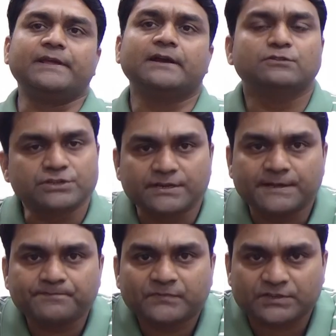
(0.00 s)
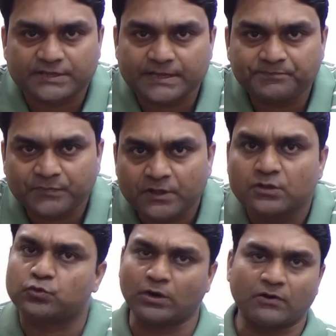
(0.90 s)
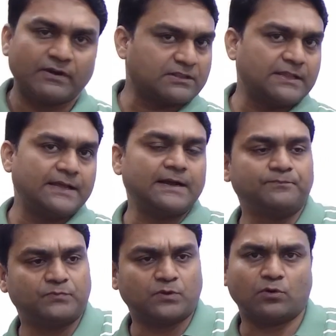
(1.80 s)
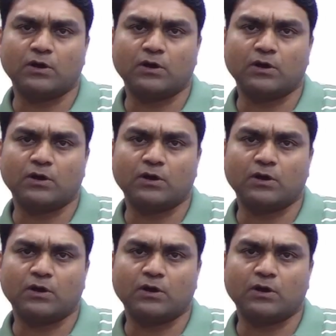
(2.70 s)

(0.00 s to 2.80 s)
क्वेश्चन है ठीक है थोड़ा वक्त लेगा और